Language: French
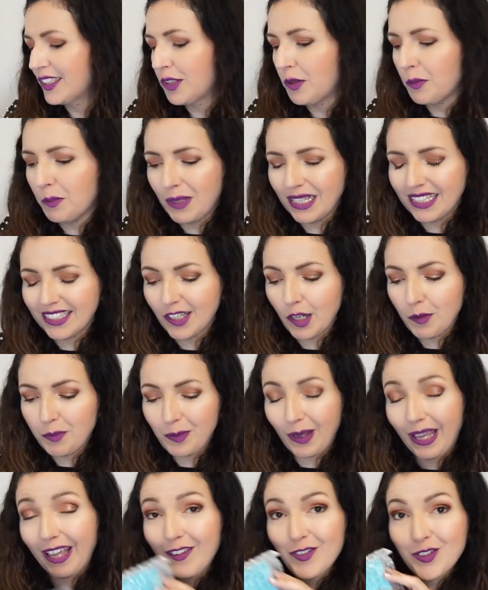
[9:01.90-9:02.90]
Make-up
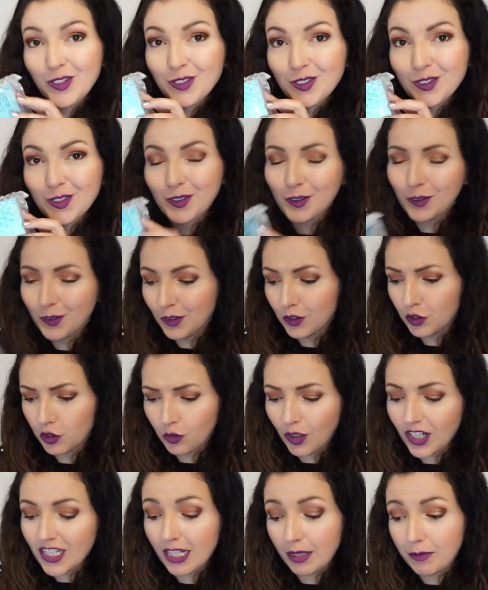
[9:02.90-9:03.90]
Révolution. Je
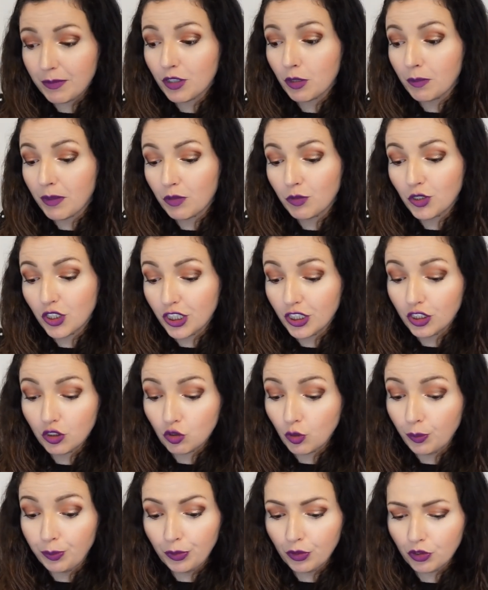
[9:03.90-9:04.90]
crois que je l'avais mis dans ma wishlist,
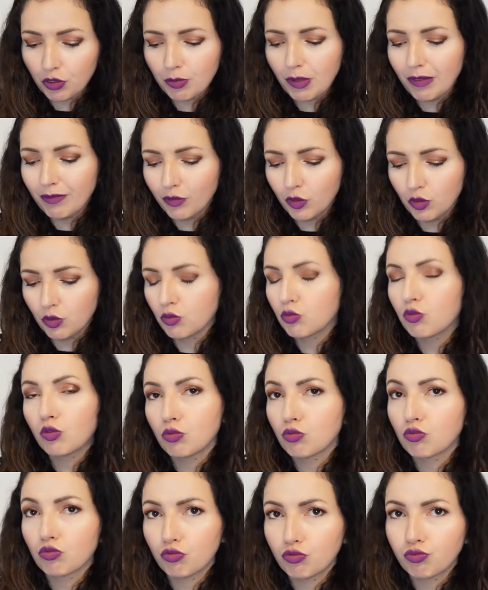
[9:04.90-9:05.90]
je pense même... Euh,
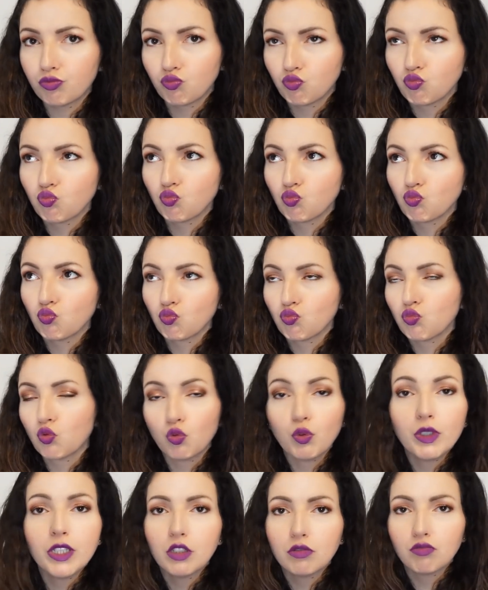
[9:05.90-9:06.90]

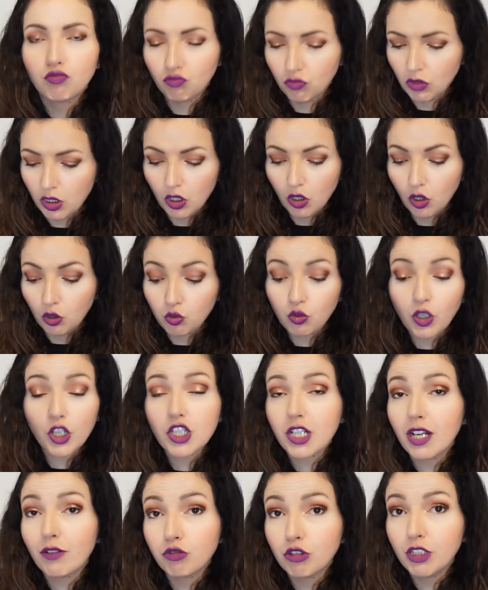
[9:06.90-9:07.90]
oui, en tout cas, je
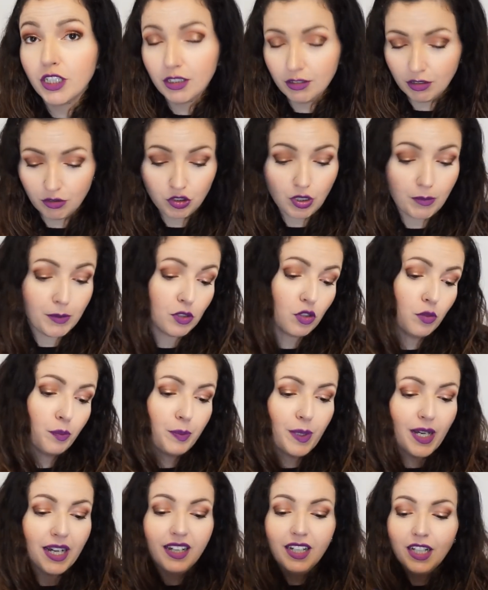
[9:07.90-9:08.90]
la voulais, ça m'étonne
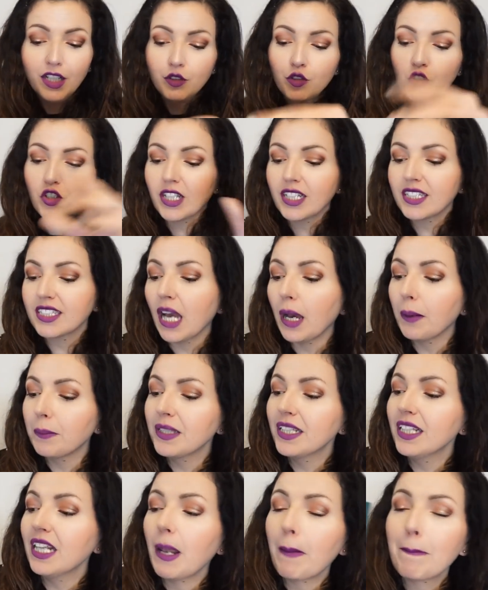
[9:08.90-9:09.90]
pas. De chez
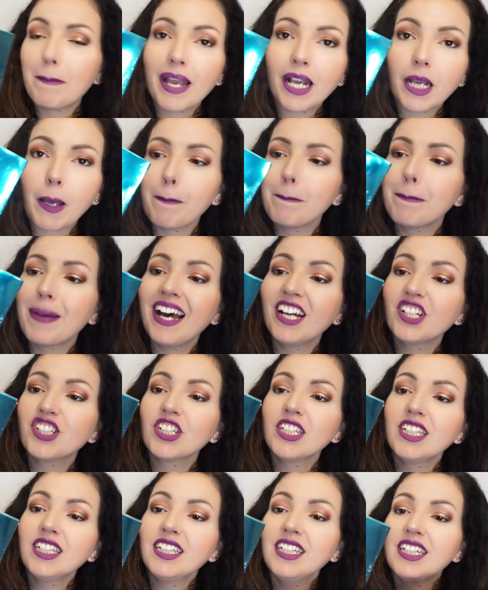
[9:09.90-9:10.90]
Carmi, la mec
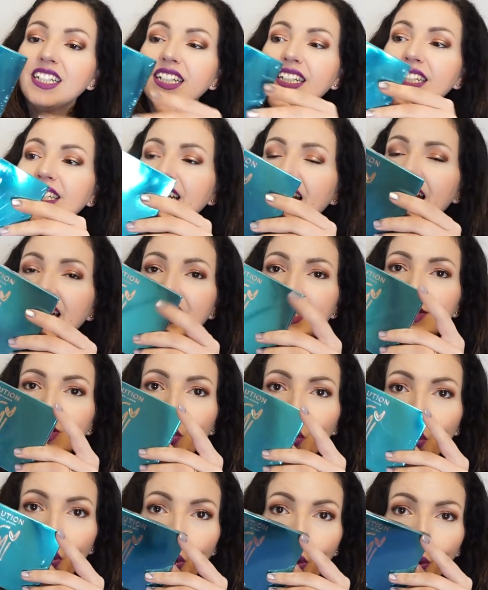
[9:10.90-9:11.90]
Magic. Elle est
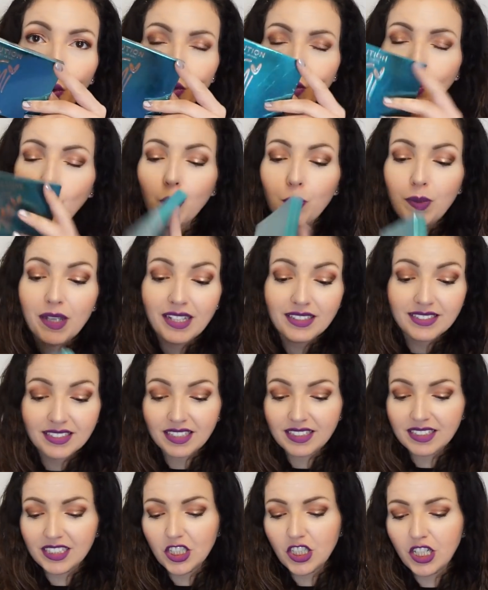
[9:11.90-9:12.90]
trop, trop belle.
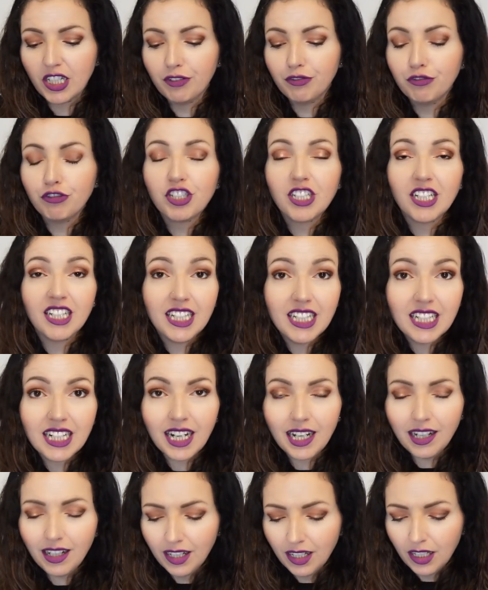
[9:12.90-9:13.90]
Celle-ci, je l'ai vue chez
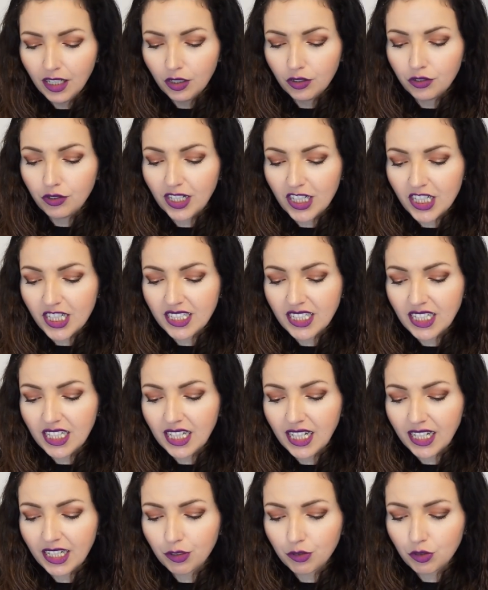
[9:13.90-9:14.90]
Ella, de la chaîne
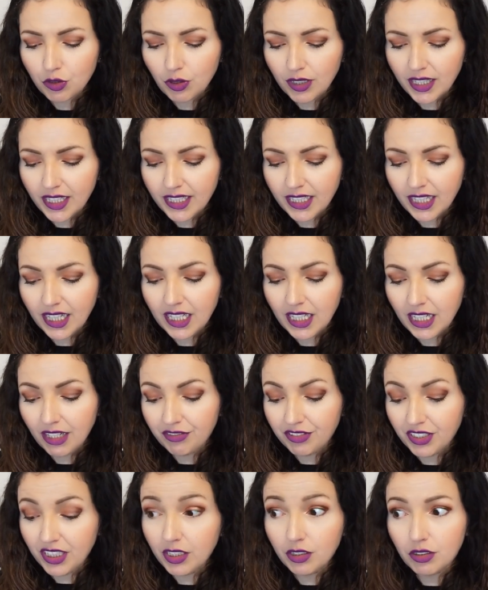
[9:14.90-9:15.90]
Ella Rayon de Soleil. Elle
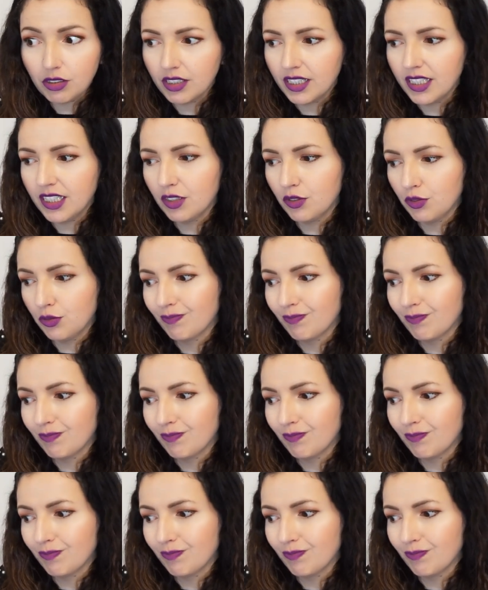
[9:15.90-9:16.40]
l'avait euh, et